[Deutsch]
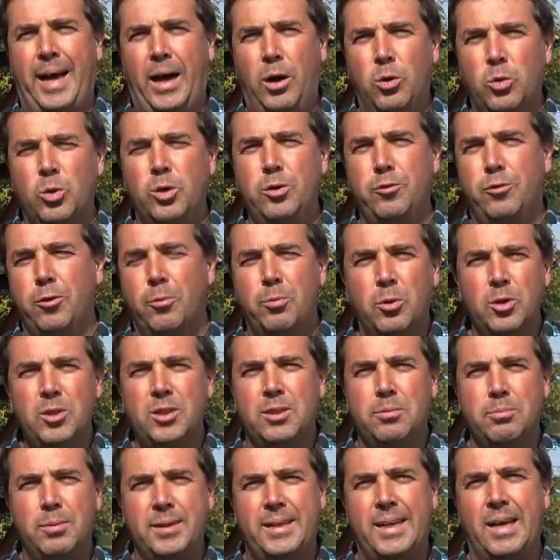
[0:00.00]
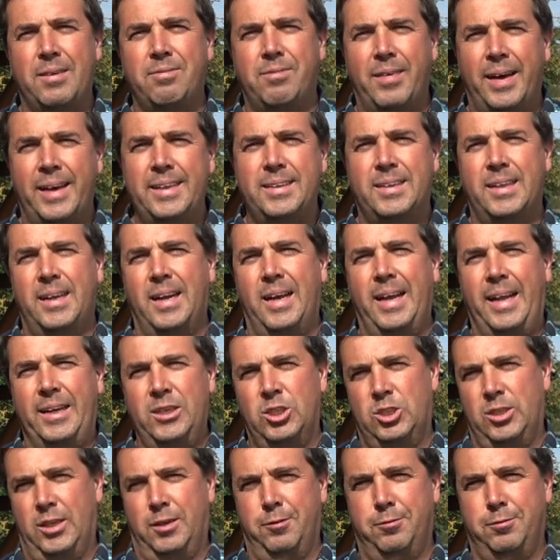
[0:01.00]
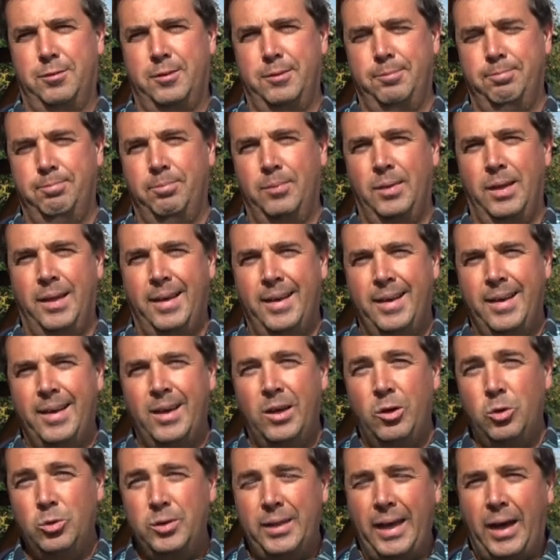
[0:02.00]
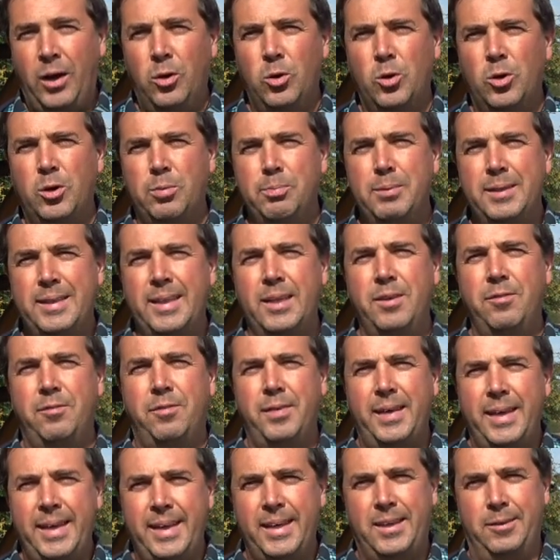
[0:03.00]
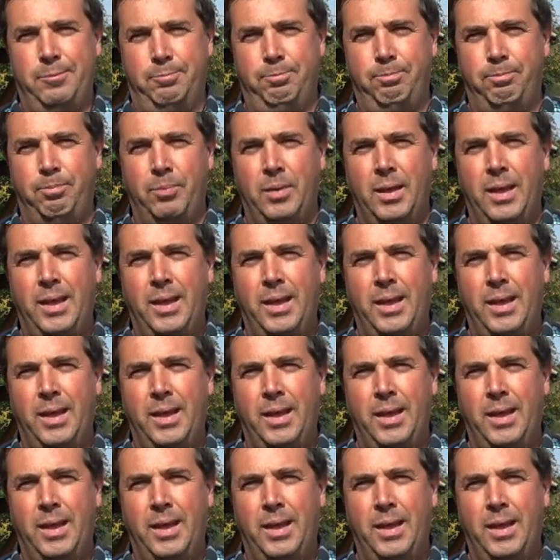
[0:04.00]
Auen verbunden mit der Weite der Landschaft und auch mit den Wegen.